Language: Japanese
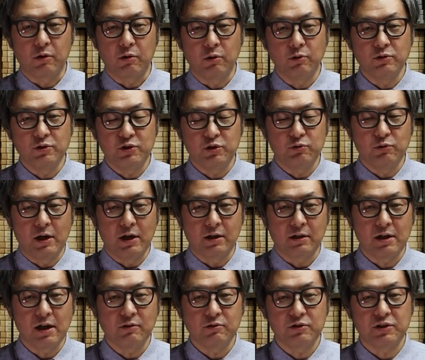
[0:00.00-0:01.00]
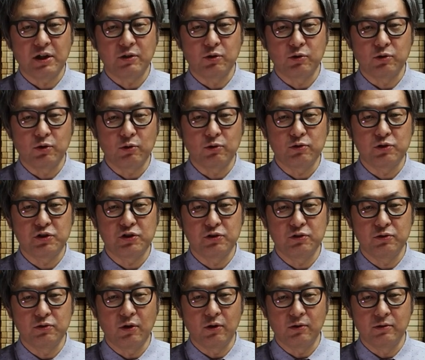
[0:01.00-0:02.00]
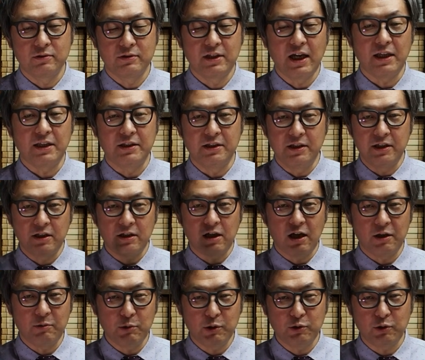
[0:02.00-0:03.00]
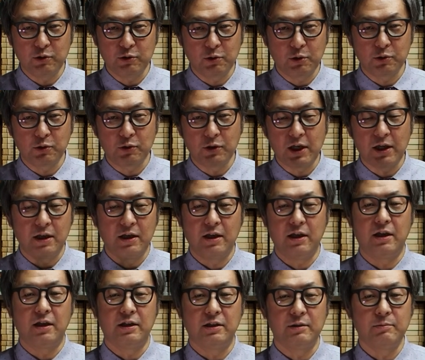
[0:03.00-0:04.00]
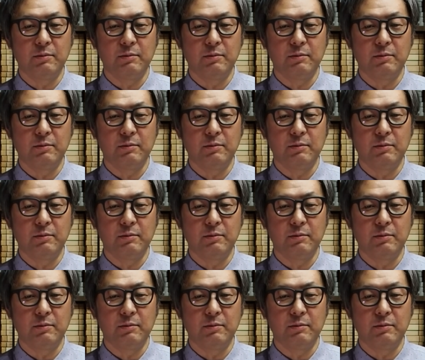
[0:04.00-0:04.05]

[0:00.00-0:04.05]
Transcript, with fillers: 今週は各社の特集のだいいっかいめということで、えー、